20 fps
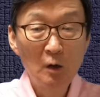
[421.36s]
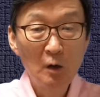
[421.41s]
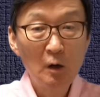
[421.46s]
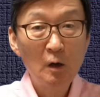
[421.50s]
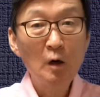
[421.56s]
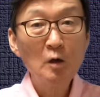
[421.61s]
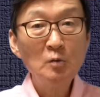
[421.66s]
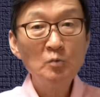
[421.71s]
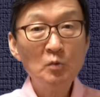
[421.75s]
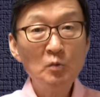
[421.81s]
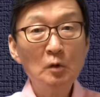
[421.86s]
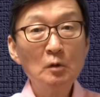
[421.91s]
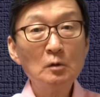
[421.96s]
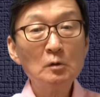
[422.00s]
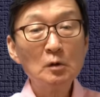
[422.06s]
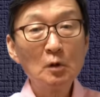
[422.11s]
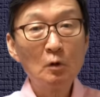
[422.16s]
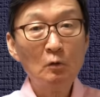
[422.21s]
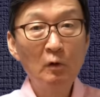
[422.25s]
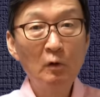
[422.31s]
아니 뭐
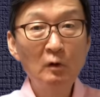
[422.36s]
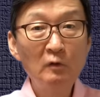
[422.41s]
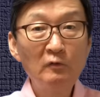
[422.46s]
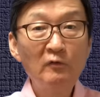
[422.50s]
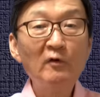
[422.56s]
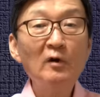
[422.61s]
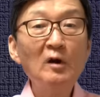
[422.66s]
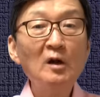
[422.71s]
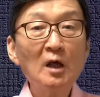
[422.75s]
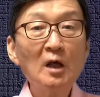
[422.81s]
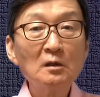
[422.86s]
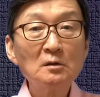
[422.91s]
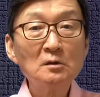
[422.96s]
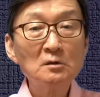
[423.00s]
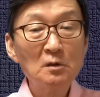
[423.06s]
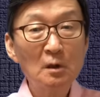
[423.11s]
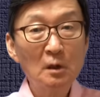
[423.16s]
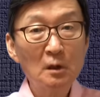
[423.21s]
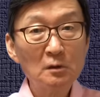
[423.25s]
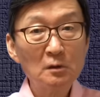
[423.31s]
이렇게 홀홀 나는
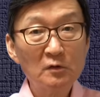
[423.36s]
아,